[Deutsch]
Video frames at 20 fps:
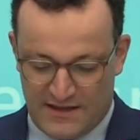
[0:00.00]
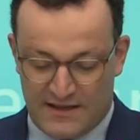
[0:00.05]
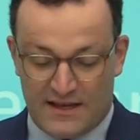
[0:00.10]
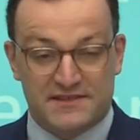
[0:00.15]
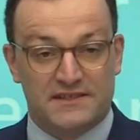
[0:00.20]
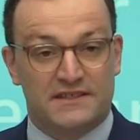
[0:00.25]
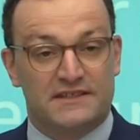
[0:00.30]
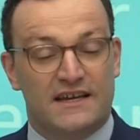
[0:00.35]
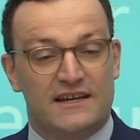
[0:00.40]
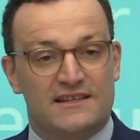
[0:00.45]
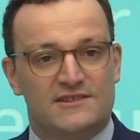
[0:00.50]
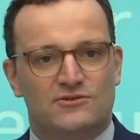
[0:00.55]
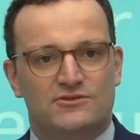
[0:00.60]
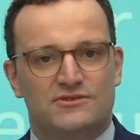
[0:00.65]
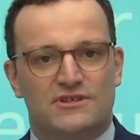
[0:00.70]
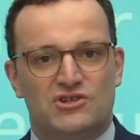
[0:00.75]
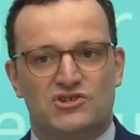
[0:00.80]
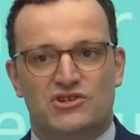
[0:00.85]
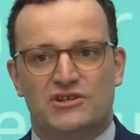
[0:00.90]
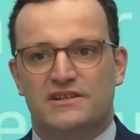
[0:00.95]
Das sind ganz
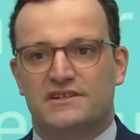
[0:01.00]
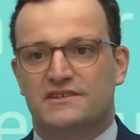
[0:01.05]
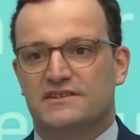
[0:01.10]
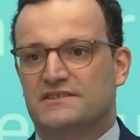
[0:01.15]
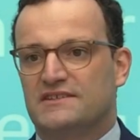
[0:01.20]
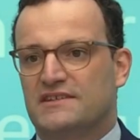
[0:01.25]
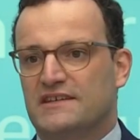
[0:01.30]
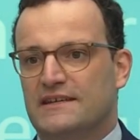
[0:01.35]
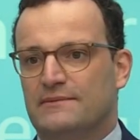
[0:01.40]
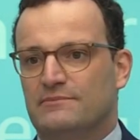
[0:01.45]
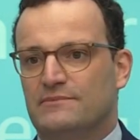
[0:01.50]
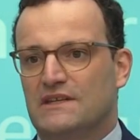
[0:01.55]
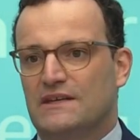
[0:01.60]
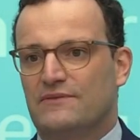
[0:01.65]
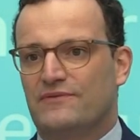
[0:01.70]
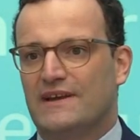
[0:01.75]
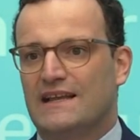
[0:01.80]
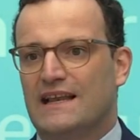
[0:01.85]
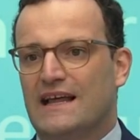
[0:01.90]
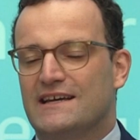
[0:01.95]
unterschiedliche Themen,
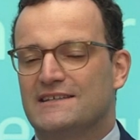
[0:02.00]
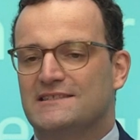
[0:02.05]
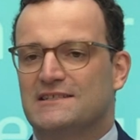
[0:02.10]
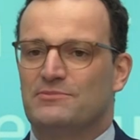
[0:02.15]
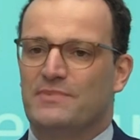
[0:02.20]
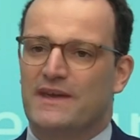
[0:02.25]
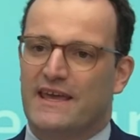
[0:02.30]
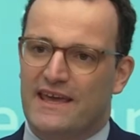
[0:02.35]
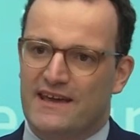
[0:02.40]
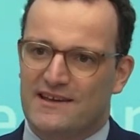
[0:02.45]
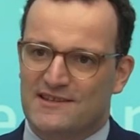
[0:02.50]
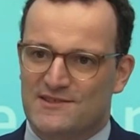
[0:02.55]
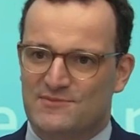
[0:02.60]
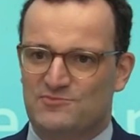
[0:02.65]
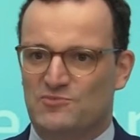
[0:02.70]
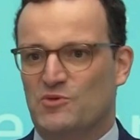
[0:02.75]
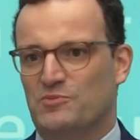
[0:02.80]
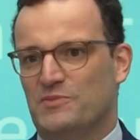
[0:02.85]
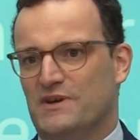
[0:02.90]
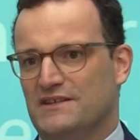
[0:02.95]
die vielleicht im
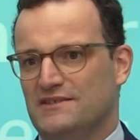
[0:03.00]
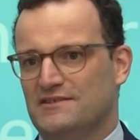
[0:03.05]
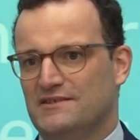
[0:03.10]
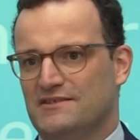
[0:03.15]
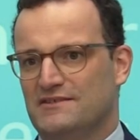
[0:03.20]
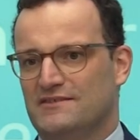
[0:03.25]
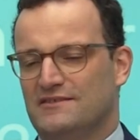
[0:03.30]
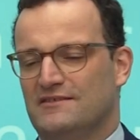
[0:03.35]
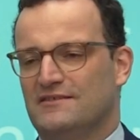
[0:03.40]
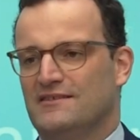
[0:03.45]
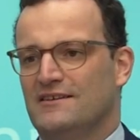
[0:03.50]
ersten Moment